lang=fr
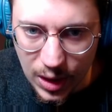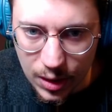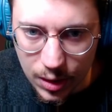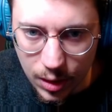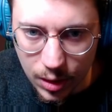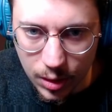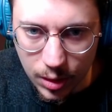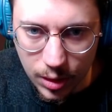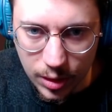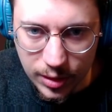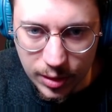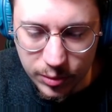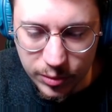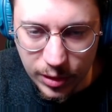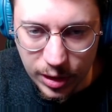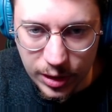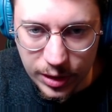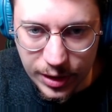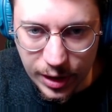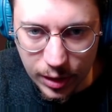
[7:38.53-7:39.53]
des
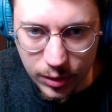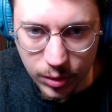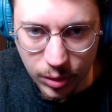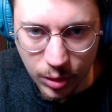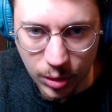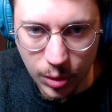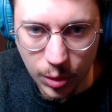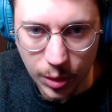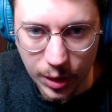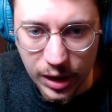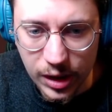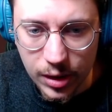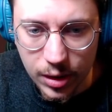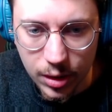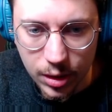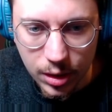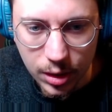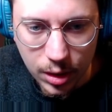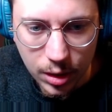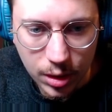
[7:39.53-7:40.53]
nouvelles cartes Glory,
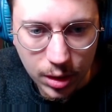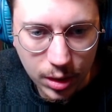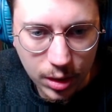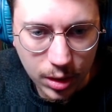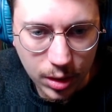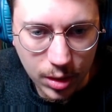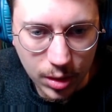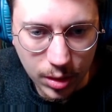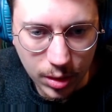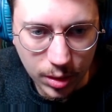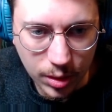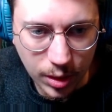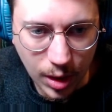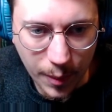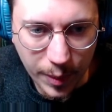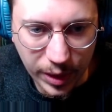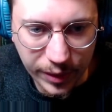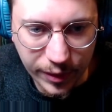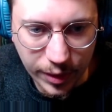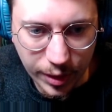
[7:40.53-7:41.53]
euh,
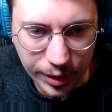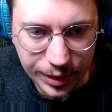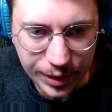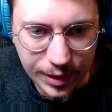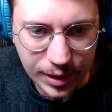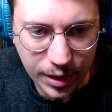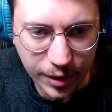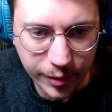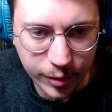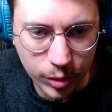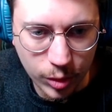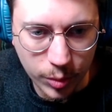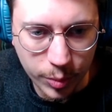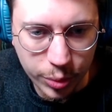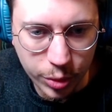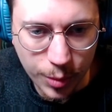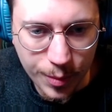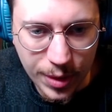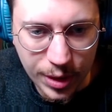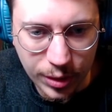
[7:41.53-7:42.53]
après, il va y avoir des nerfs de,
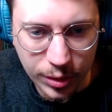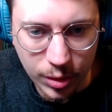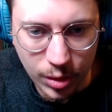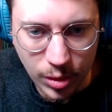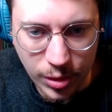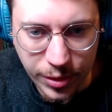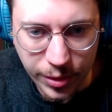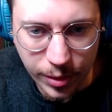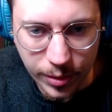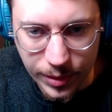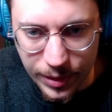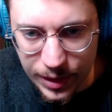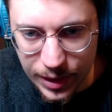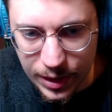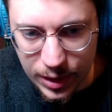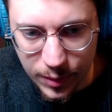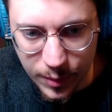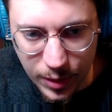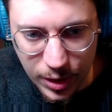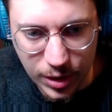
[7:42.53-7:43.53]
pour Mendel,
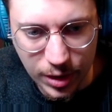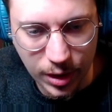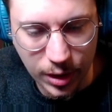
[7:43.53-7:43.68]
Sundisk, machin